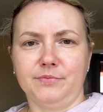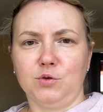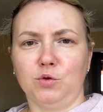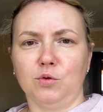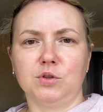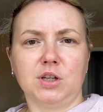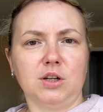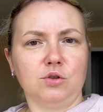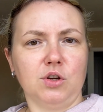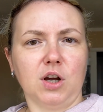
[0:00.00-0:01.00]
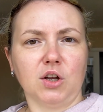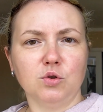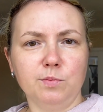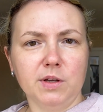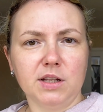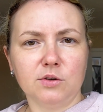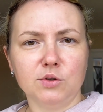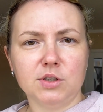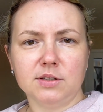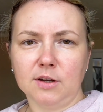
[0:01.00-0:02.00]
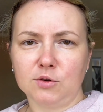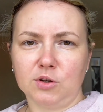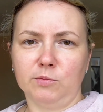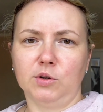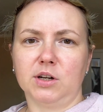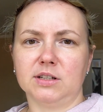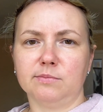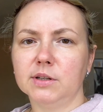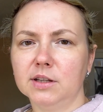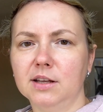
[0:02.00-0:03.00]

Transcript: Что-то он сказал, что не хочу в Беларусь, я уже там много раз был.